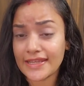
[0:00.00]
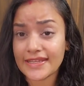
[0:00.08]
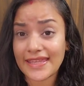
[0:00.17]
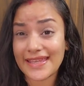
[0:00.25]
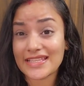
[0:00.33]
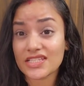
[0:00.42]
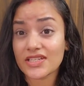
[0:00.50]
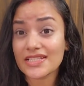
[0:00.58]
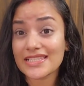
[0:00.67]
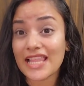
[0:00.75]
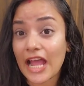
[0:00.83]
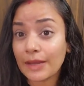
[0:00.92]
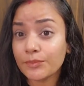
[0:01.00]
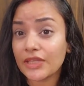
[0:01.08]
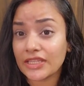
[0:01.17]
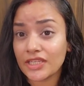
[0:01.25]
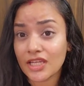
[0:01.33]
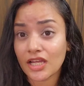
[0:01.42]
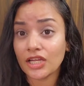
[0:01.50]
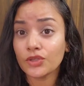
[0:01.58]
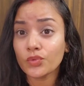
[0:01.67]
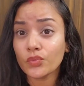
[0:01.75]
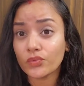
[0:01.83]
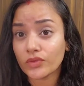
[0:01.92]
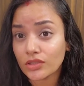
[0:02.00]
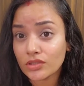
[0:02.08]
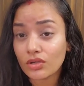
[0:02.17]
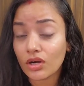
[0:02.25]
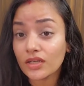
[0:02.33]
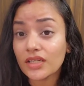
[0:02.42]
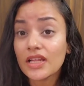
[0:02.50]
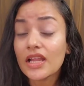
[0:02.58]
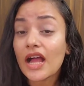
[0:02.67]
एक एक्स्ट्रा स्लैब दे दिया है टू वर्क ऑन